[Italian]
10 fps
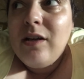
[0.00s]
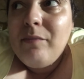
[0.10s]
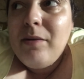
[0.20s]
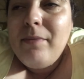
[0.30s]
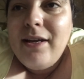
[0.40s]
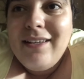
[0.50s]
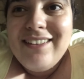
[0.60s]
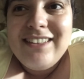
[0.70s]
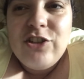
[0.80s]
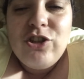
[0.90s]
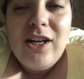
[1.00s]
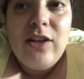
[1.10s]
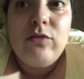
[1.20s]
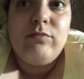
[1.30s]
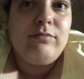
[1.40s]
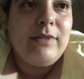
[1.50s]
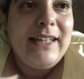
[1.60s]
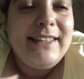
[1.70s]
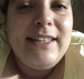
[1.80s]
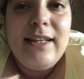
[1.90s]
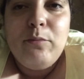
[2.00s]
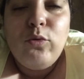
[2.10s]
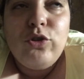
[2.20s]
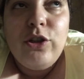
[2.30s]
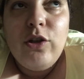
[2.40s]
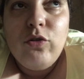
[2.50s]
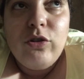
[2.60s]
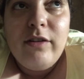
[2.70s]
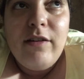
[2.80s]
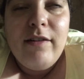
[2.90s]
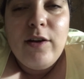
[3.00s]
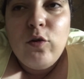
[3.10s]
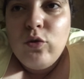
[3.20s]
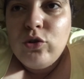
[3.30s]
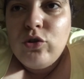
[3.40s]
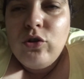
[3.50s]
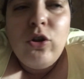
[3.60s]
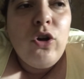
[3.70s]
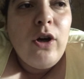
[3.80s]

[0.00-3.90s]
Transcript: per me esagerando a dire, molti dicono di avere rosso,